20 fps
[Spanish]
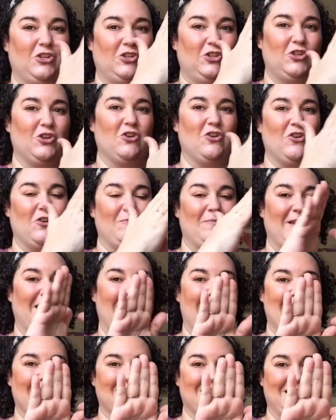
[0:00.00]
Yo
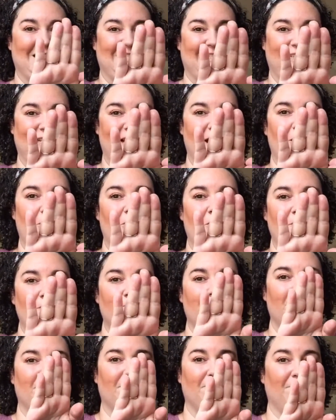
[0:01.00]
me las
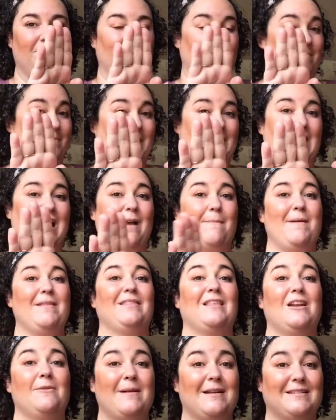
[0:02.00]
restriego.
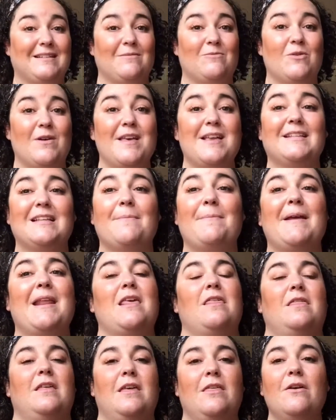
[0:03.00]
Prácticamente el bálsamo ha
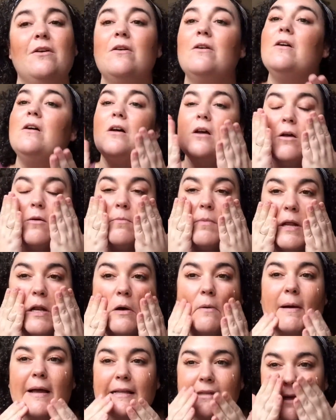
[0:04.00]
desaparecido,
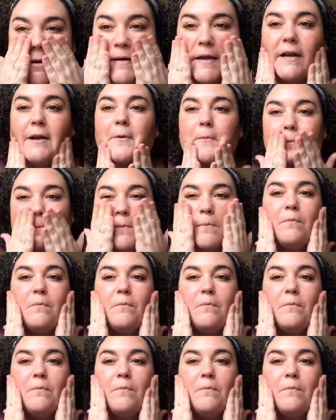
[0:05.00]
pero vais a ver.